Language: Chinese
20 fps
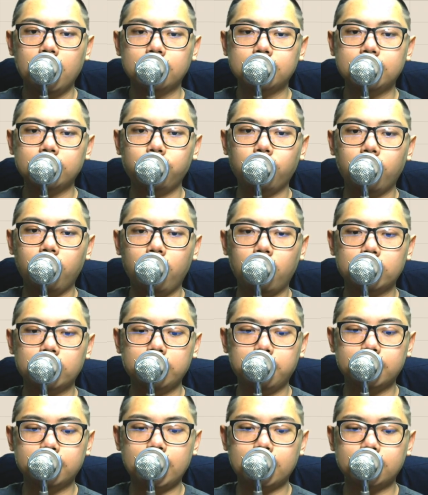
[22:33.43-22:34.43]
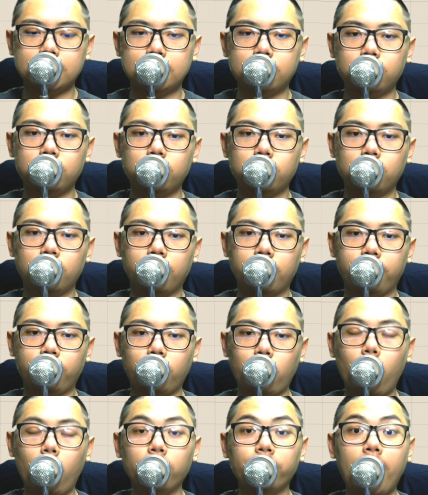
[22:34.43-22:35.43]
这缺口基本上是
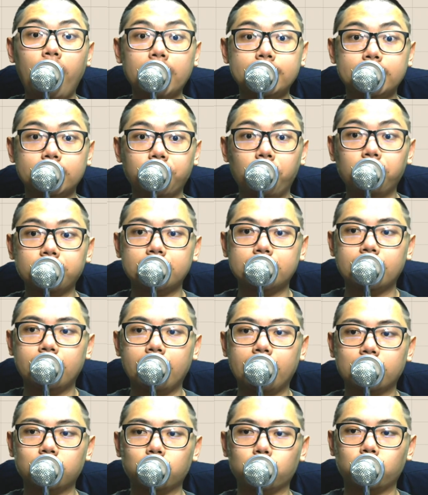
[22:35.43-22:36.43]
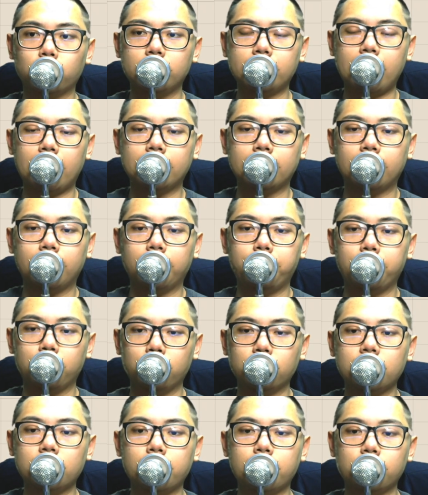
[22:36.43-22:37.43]
攻发起攻击的那个主力它的一个平
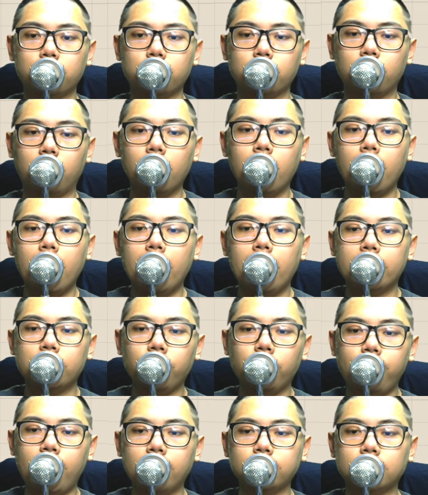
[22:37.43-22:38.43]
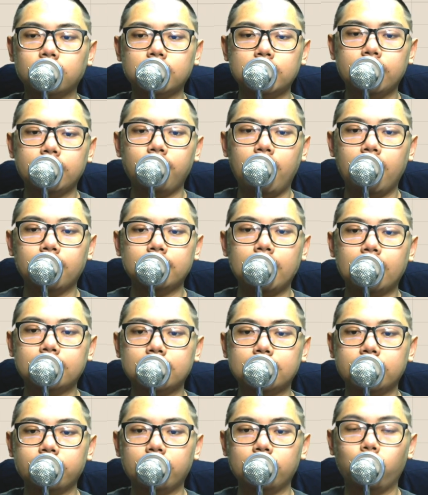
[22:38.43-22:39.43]
均成本区哦。你就防守这个地方，那
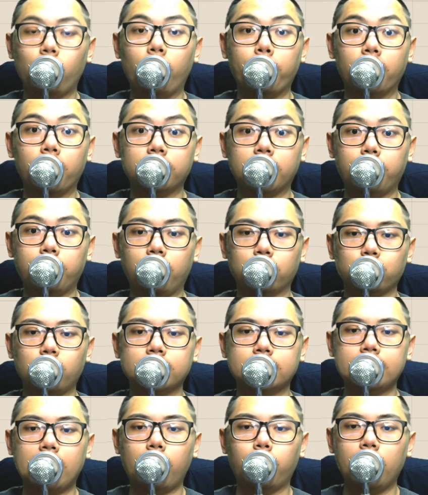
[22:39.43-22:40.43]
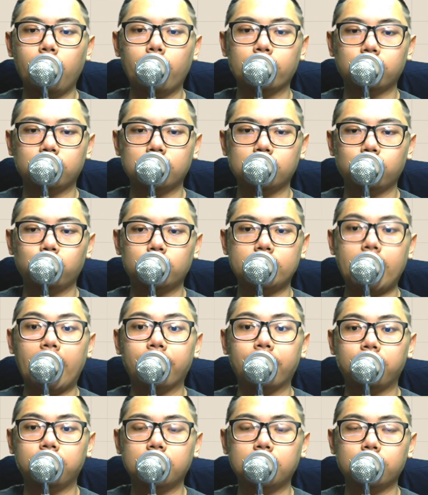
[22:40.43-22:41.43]
这地方如果没有跌破庄之下，我认为就是
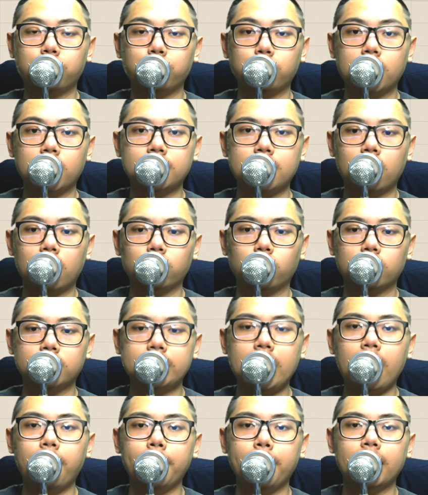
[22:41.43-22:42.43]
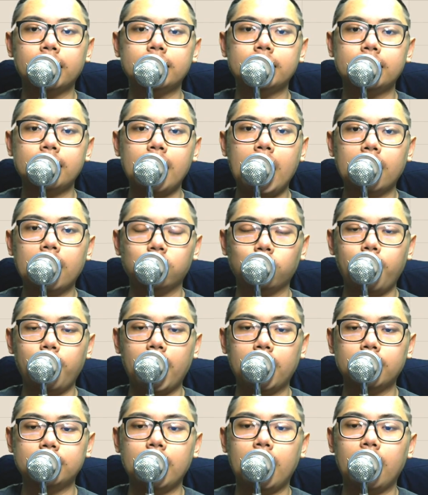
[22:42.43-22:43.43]
窄幅的区间操作。上面急拉你就
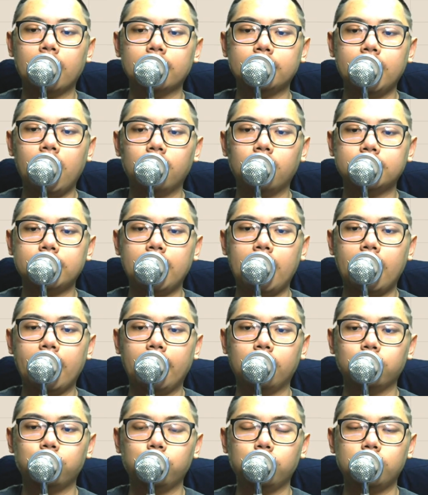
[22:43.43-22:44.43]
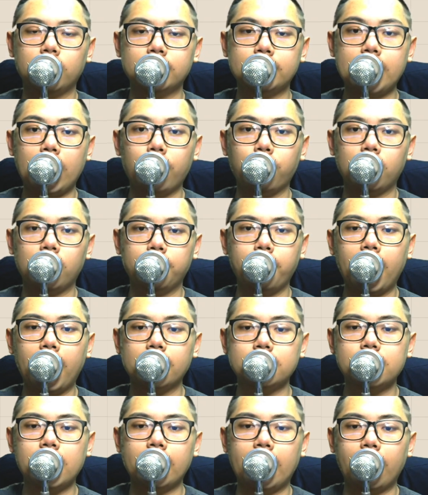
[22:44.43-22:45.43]
卖一下，掉下来要区间下缘你买
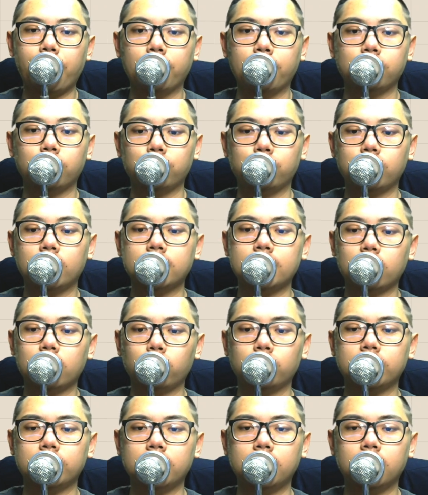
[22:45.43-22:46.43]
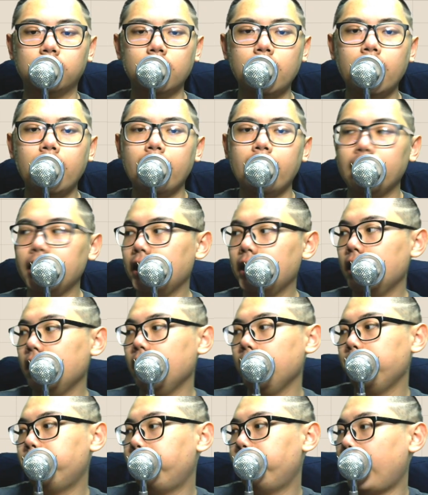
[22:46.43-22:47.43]
一下，来回做区间操作即可。
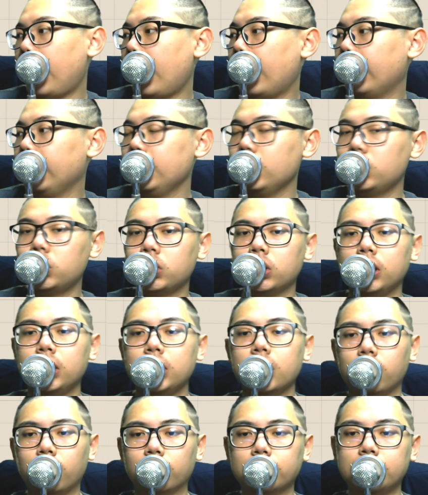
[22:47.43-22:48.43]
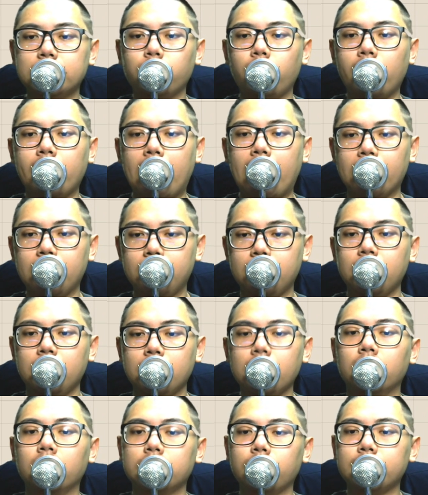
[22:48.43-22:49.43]
一百一十一有有机会啦，一
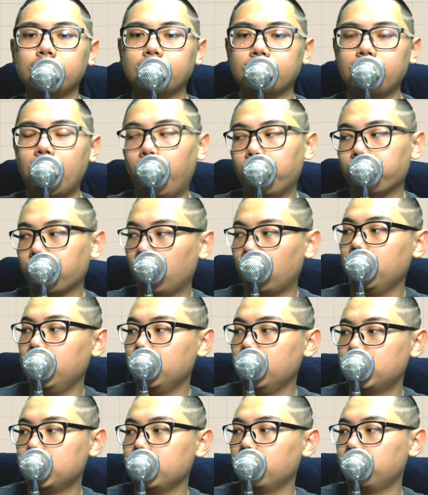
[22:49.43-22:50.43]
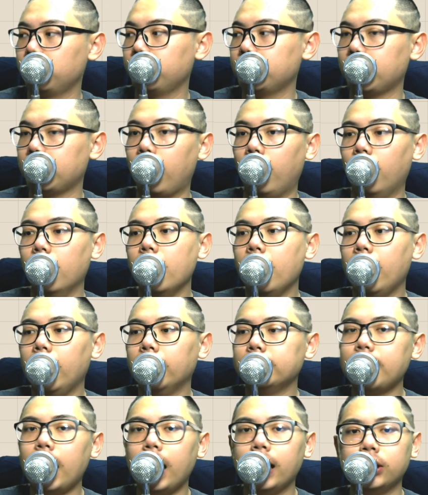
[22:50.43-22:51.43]
一有机会解套，一一是有机会解套。
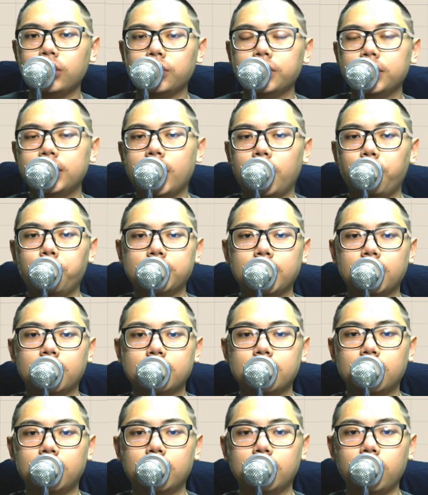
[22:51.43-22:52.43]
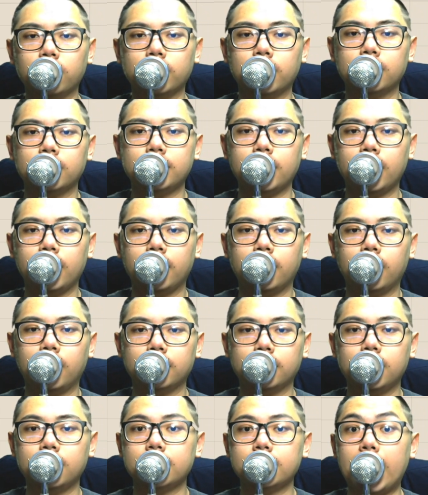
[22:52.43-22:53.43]
嘉玲就是切入这个车用的这
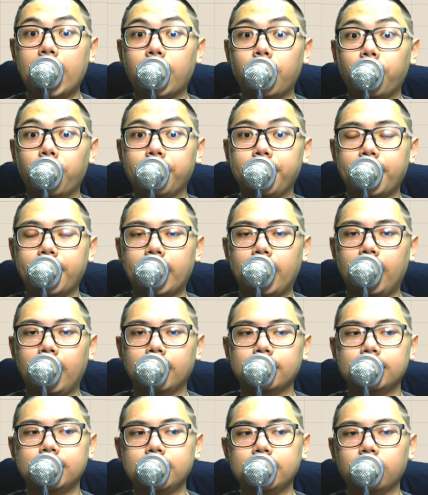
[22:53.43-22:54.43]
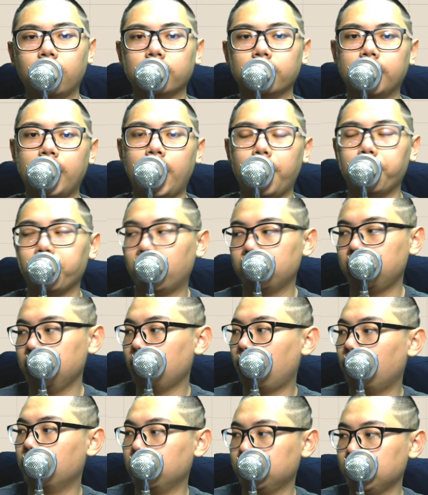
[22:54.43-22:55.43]
个特斯拉供应链啊，它镜头的啦，
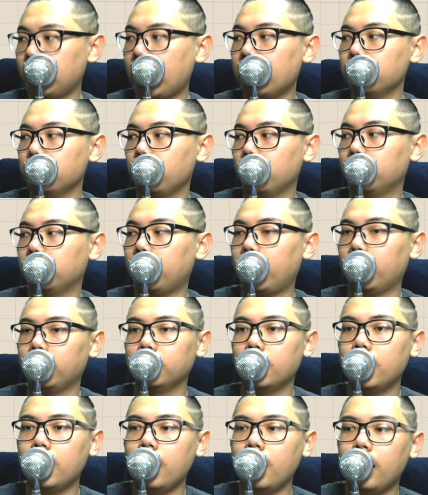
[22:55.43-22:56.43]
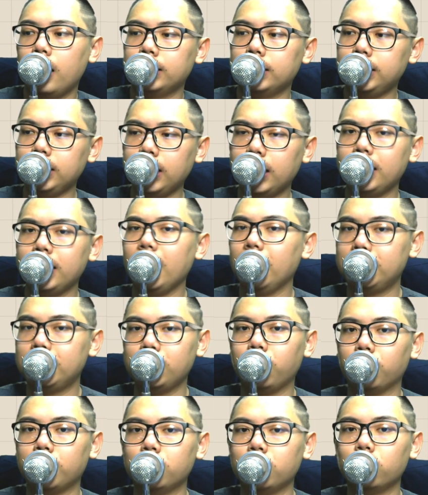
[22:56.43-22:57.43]
镜头的这安全的啦。今年的业
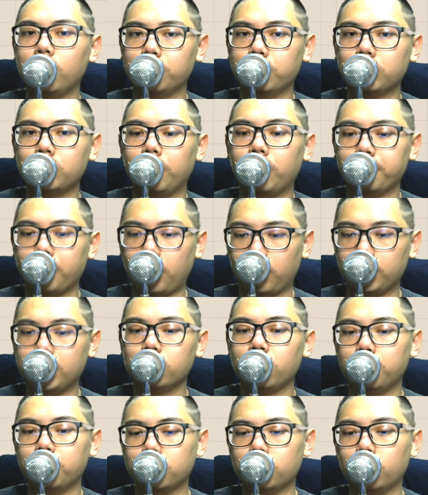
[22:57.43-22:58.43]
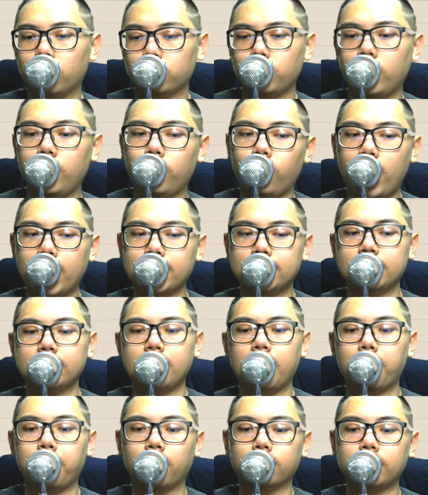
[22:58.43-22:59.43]
绩我听说不错，我听说不错，所以外
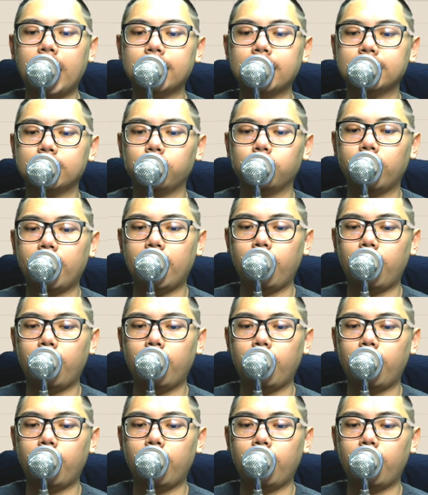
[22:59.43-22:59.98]
资也没有大撤退